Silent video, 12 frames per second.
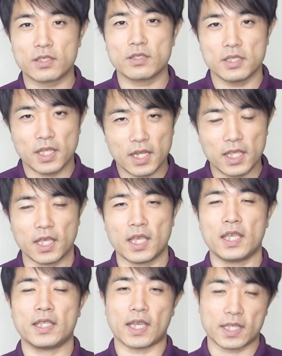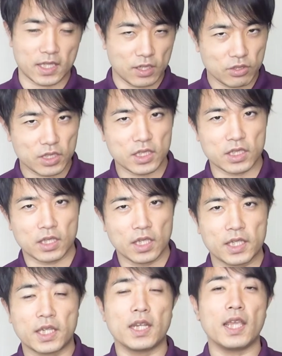ついでに痩せるし、
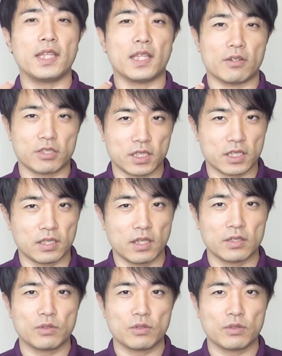綺麗になるし、